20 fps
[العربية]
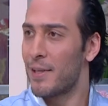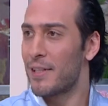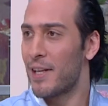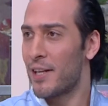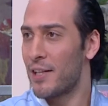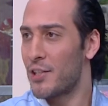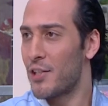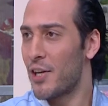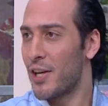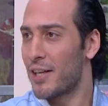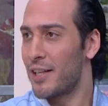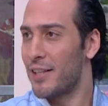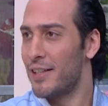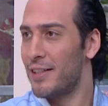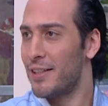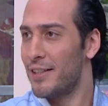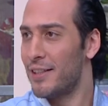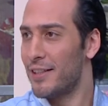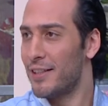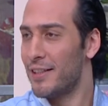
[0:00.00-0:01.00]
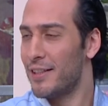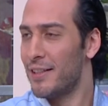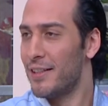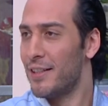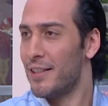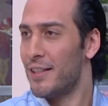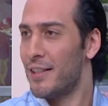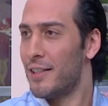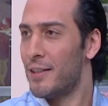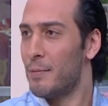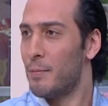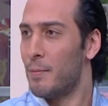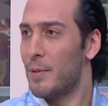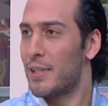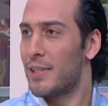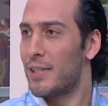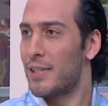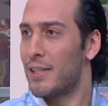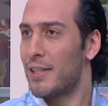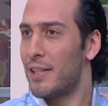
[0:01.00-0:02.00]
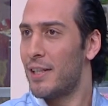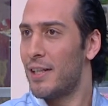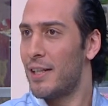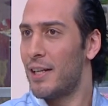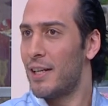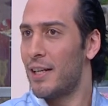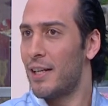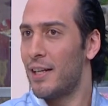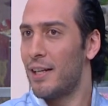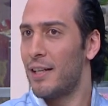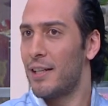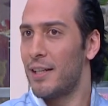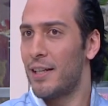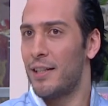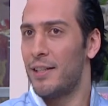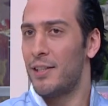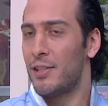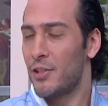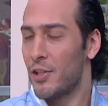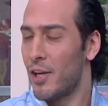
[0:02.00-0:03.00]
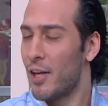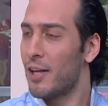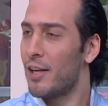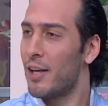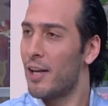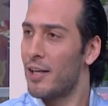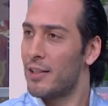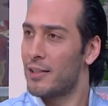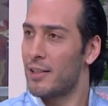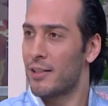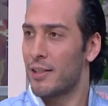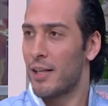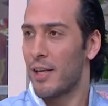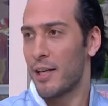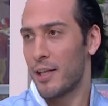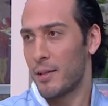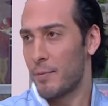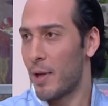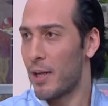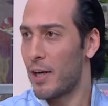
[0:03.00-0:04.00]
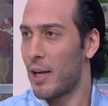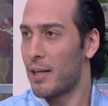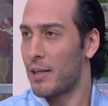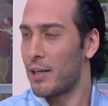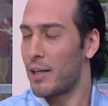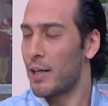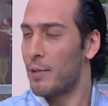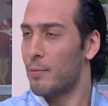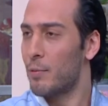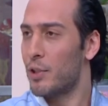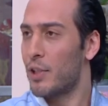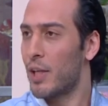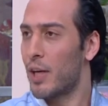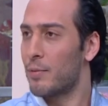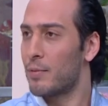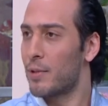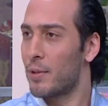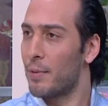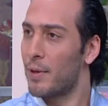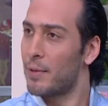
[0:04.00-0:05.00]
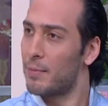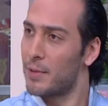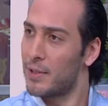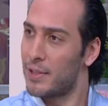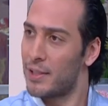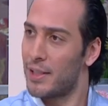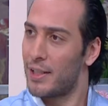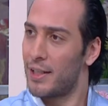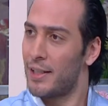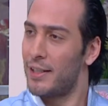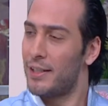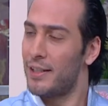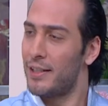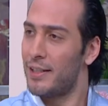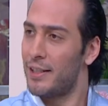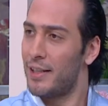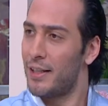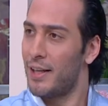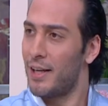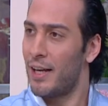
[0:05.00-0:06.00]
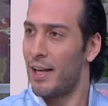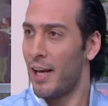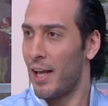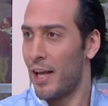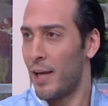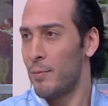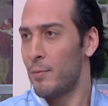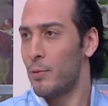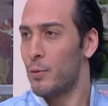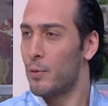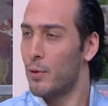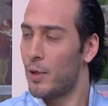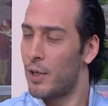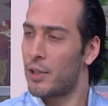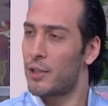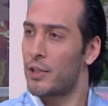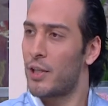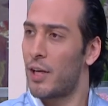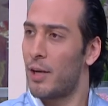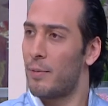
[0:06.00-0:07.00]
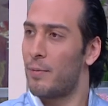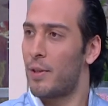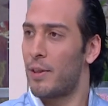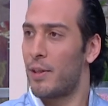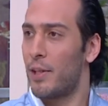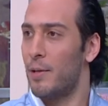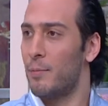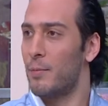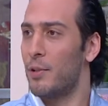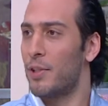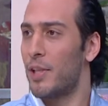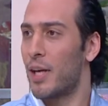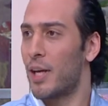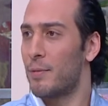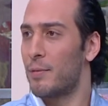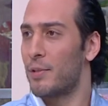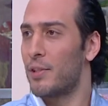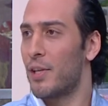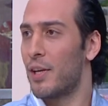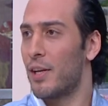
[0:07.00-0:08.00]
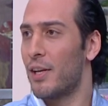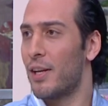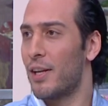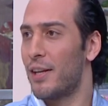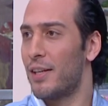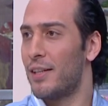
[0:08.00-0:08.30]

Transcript: صار شيء اكيد اه بس آه، يعني ان شاء الله اذا صارت ما راح اترك المنتخب طبعا بصير يعني العب وارجع امثل يعني المنتخب ان شاء الله